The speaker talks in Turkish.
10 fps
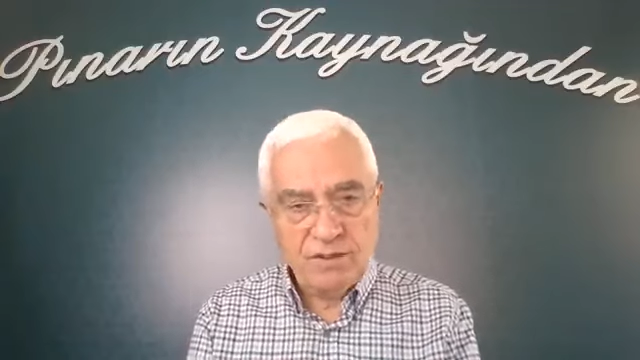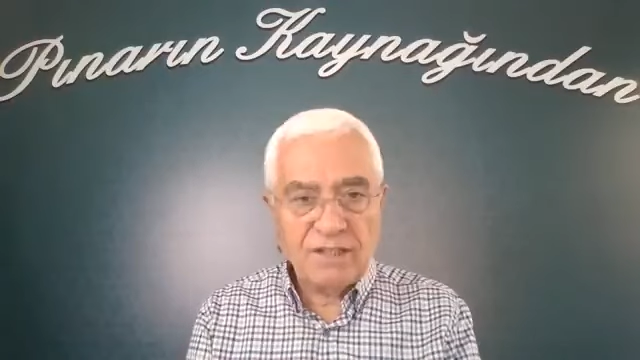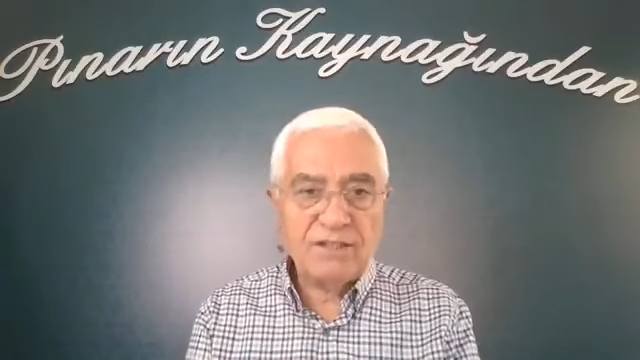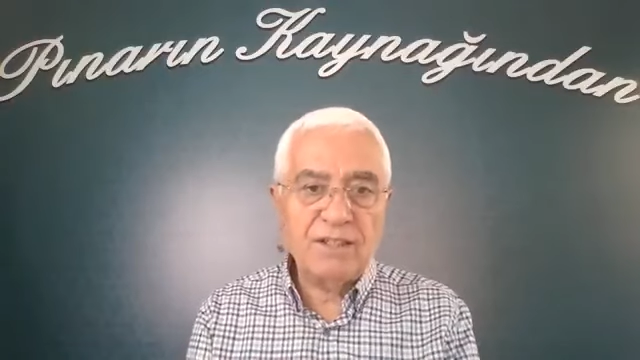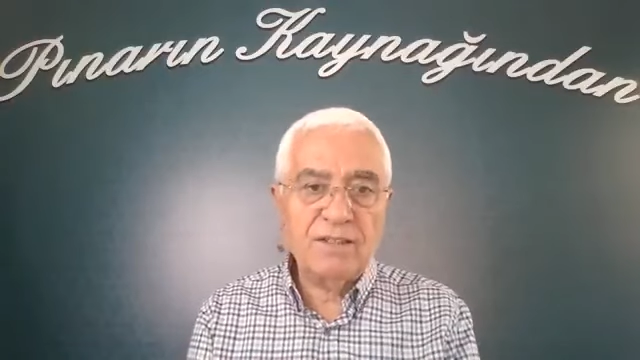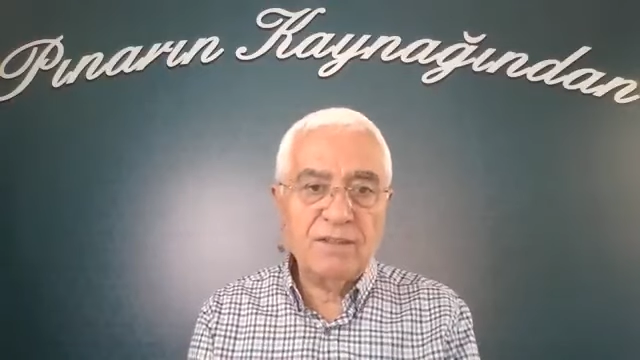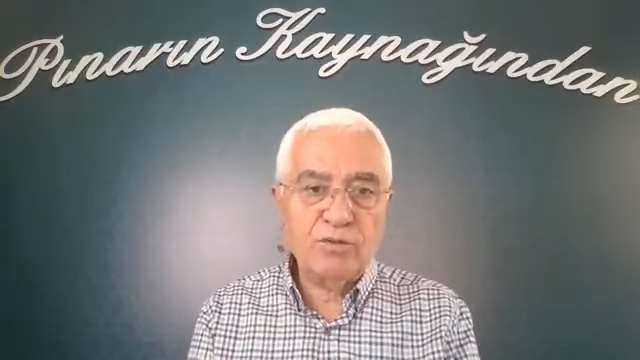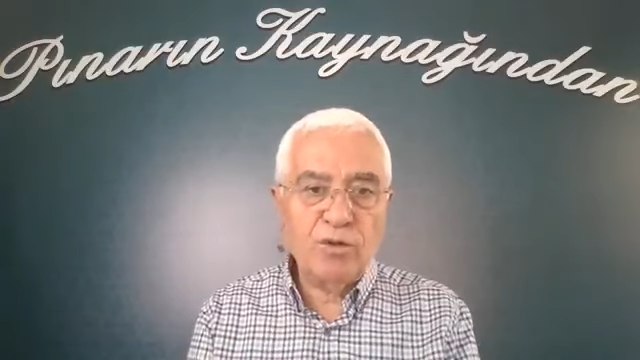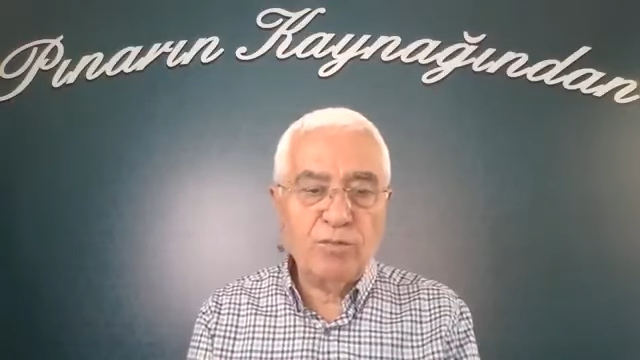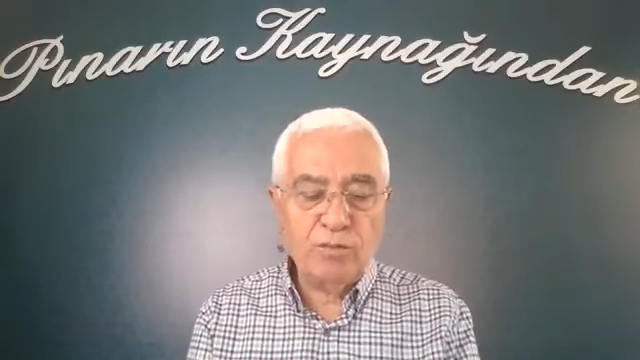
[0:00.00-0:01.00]

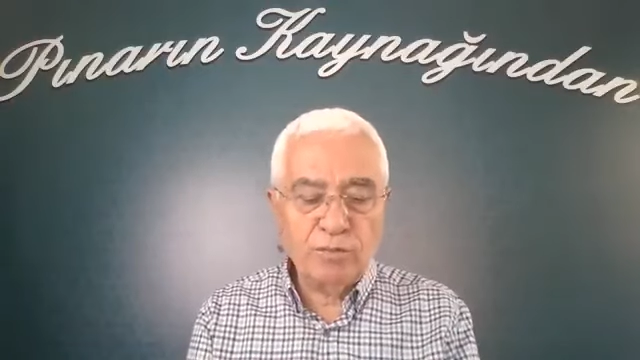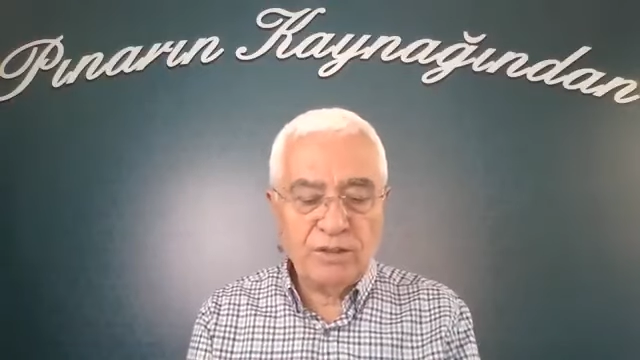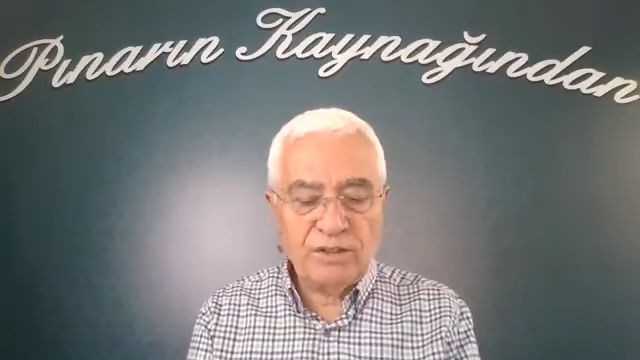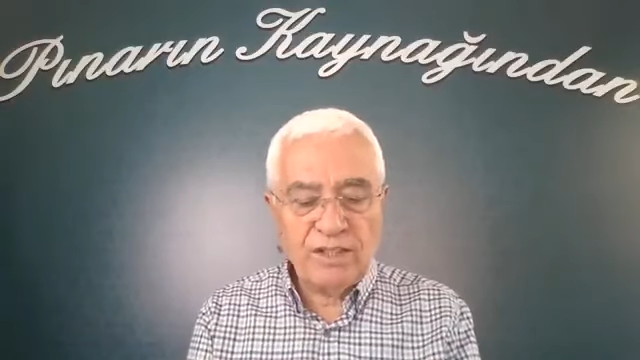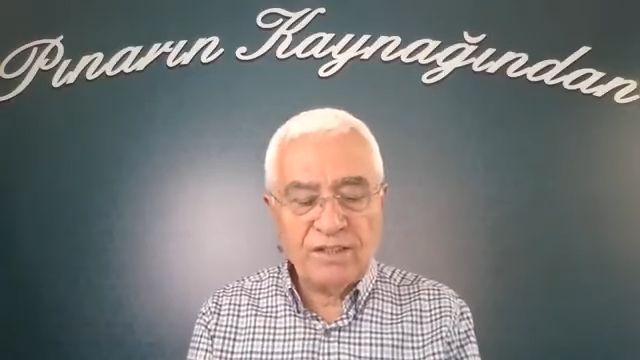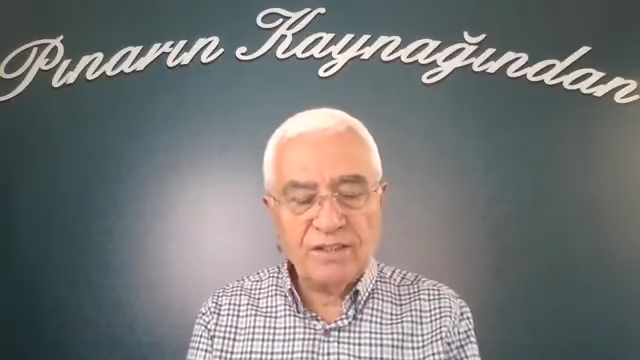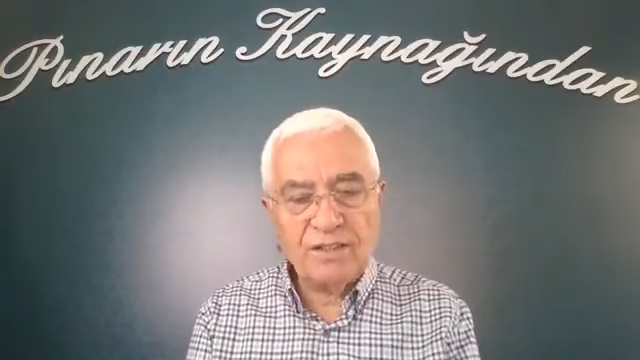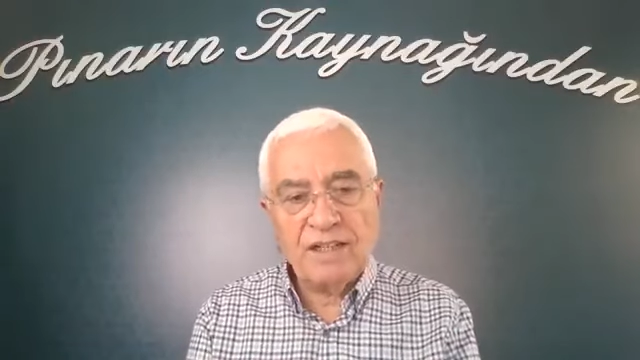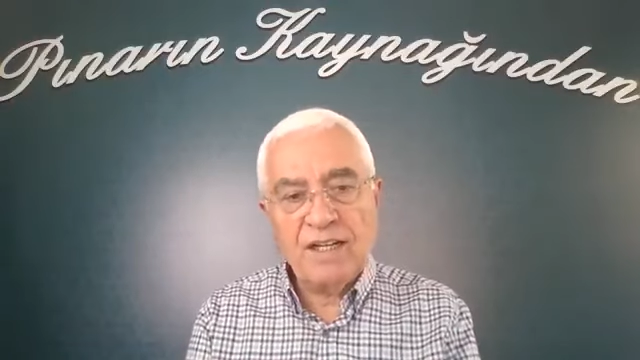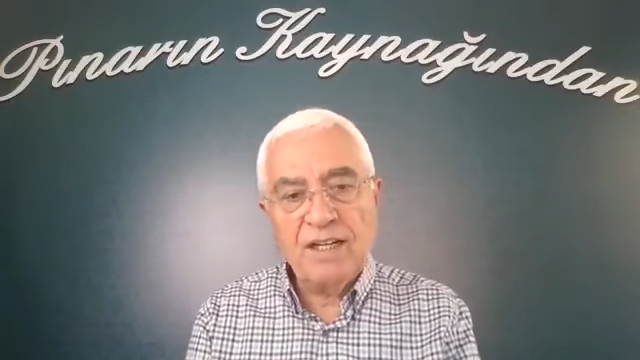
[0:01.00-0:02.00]
yaşadığı toplumun
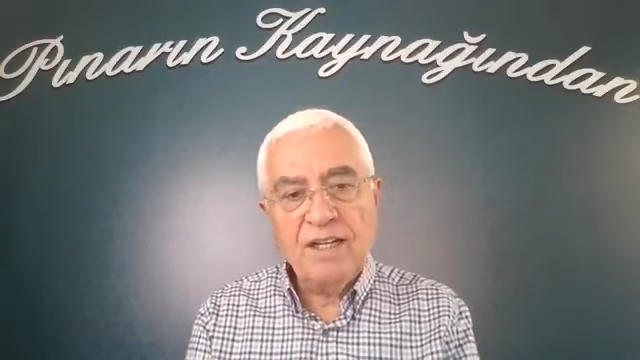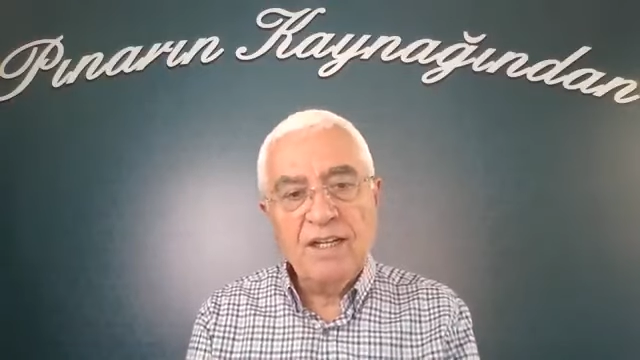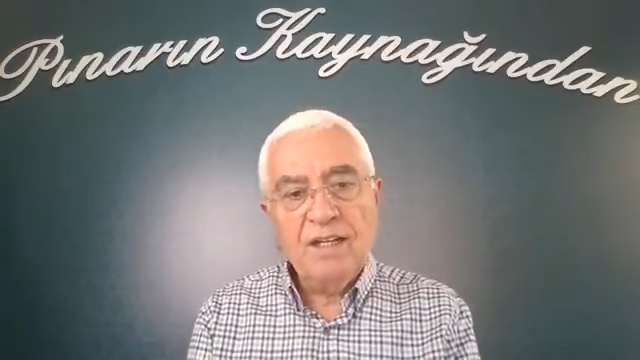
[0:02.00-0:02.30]
içerisinde